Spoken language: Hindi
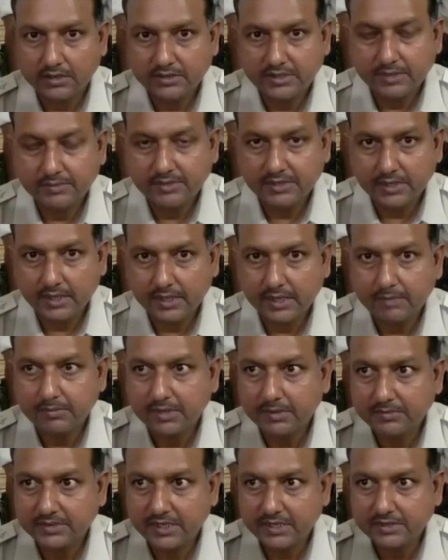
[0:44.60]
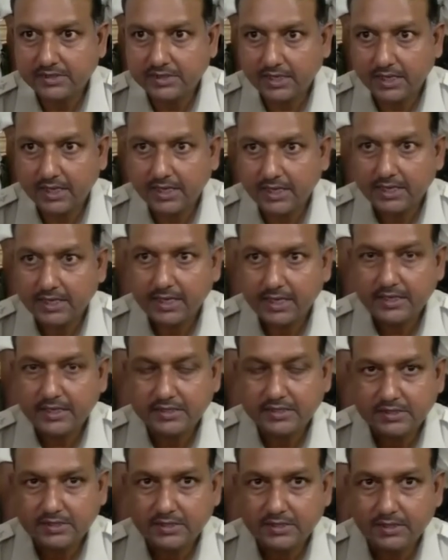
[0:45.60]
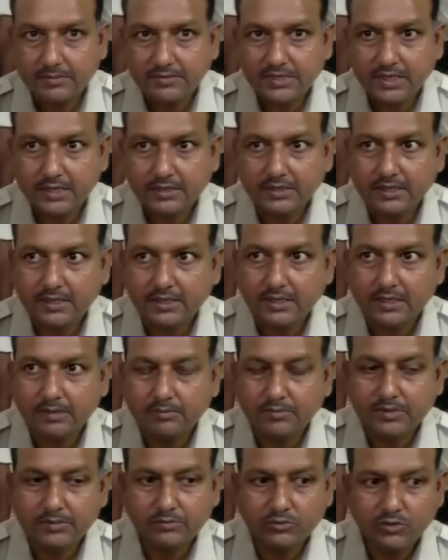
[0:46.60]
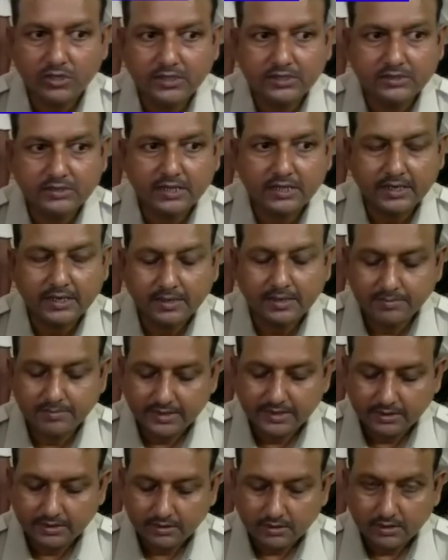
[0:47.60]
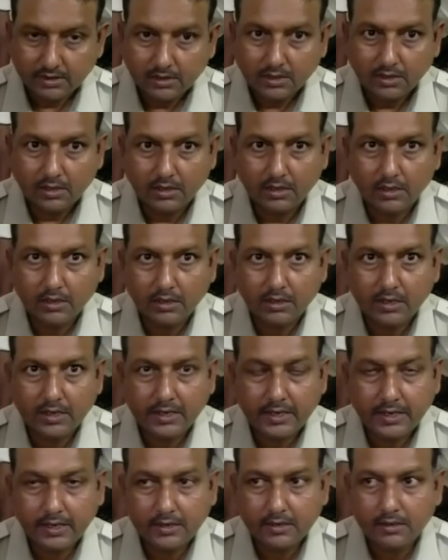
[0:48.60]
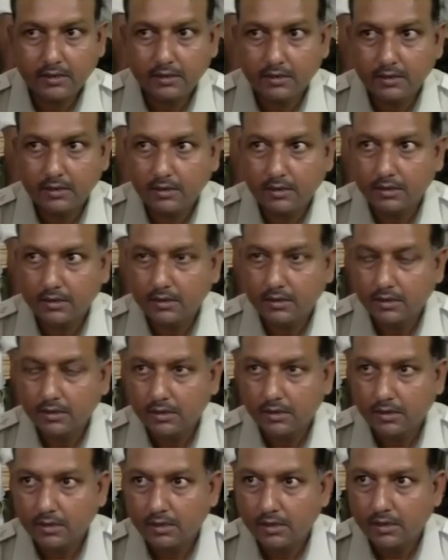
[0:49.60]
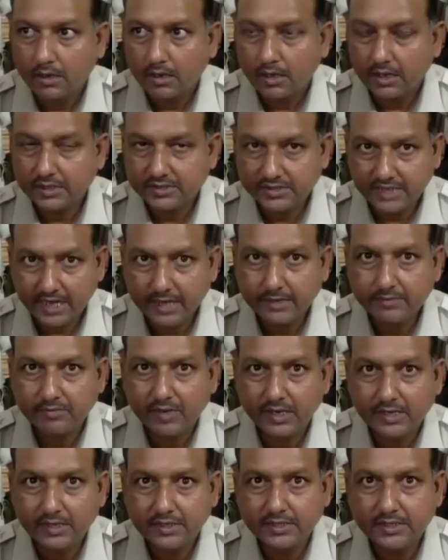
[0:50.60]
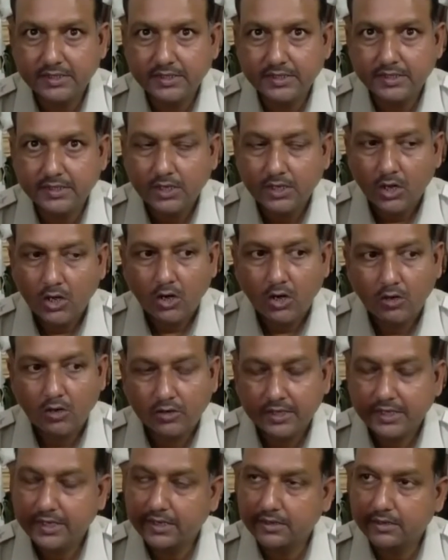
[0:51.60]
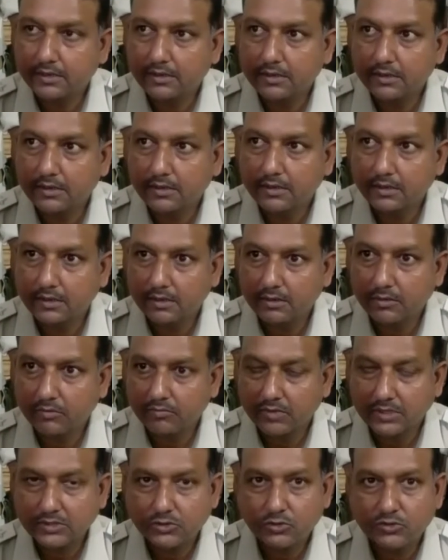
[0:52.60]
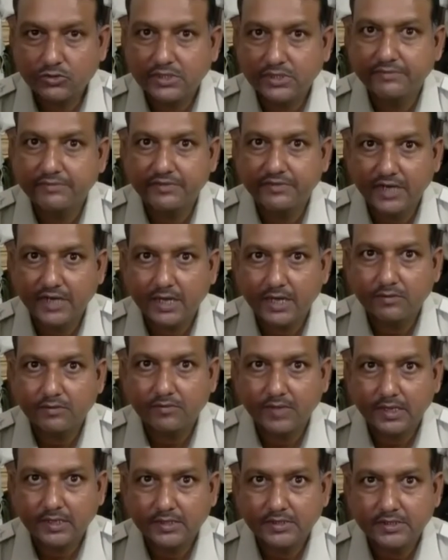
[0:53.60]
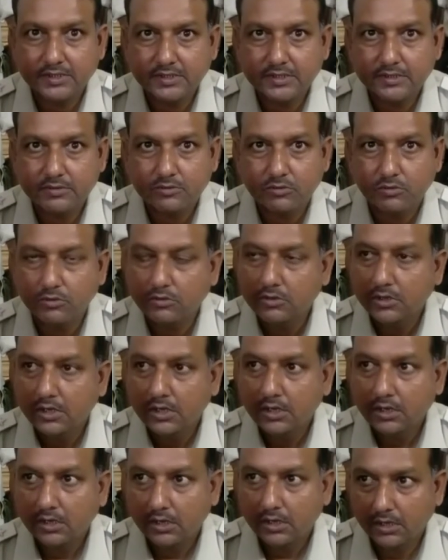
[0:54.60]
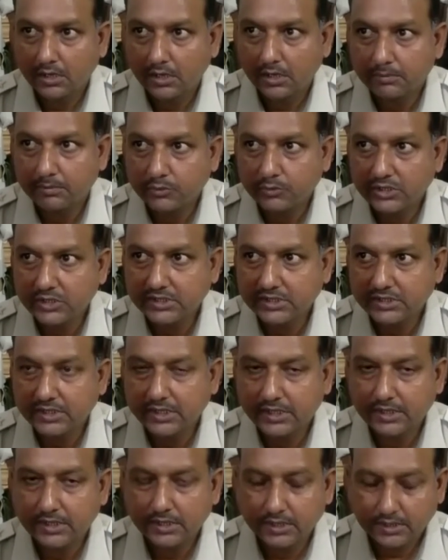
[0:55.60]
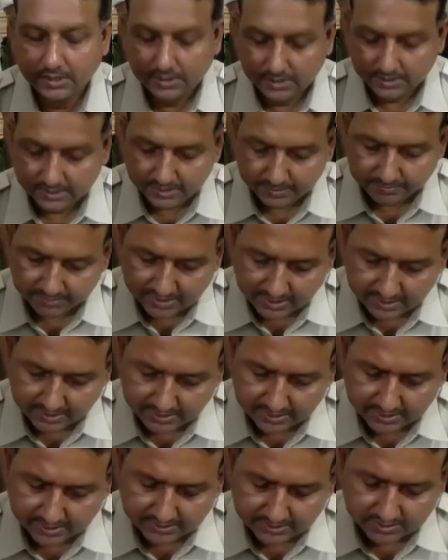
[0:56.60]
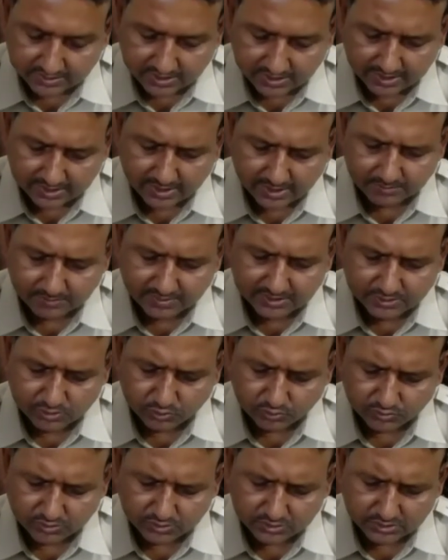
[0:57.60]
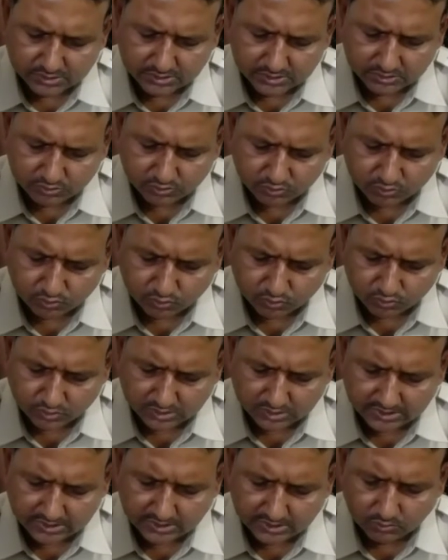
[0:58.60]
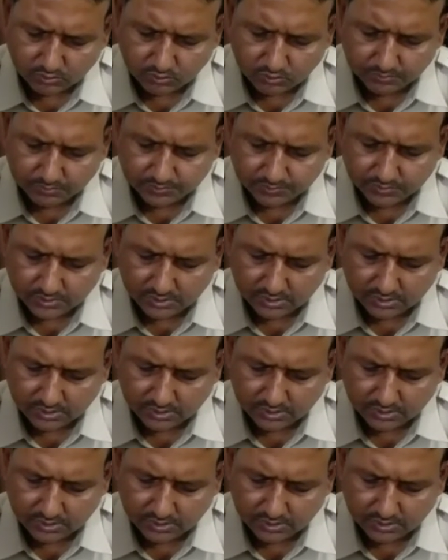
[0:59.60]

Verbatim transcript: सभी थाना में अभियान चलाया गया इसी अभियान के क्रम में बुराई थाना में एक अस्थाई वारंटी और एक वर्षों से फिरार वारंटी को पुलिस ने गिरफ्तार किया जिसका नाम है छोटी पूरी उर्फ